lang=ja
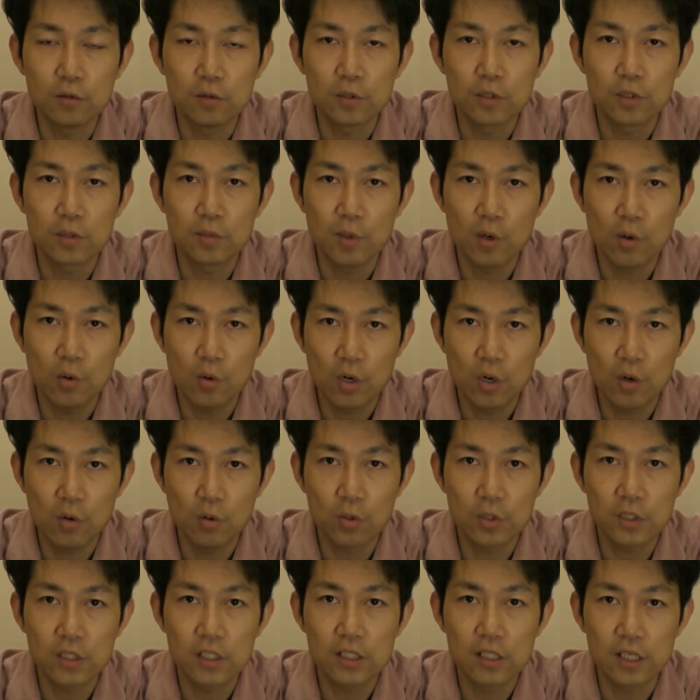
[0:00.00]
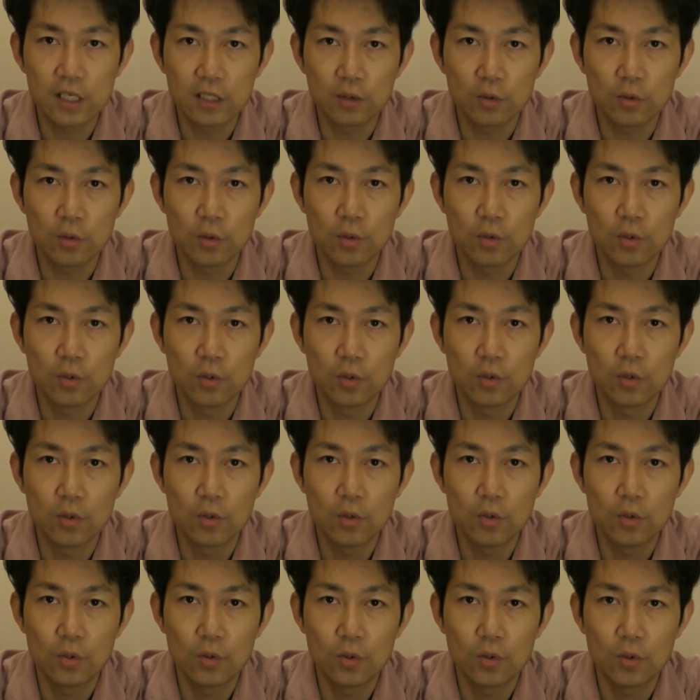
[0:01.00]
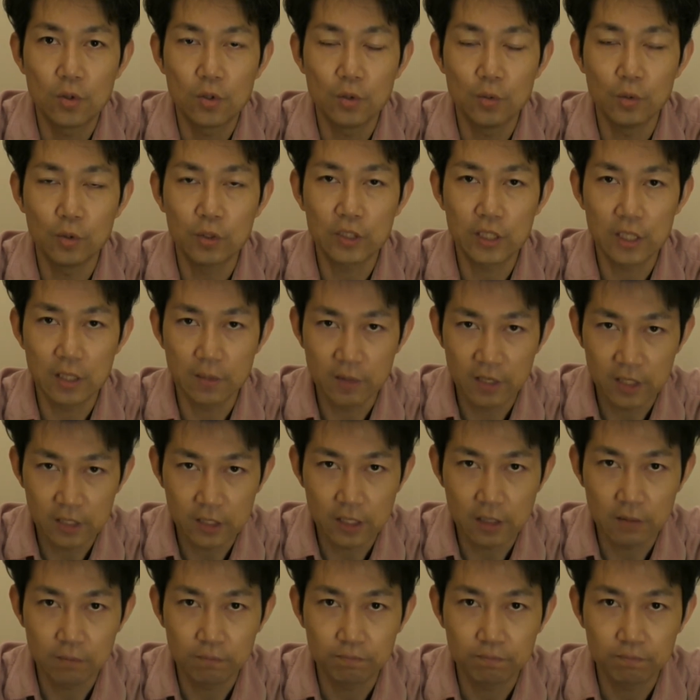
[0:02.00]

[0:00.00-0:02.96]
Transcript: スマホが欲しいなと思っていました。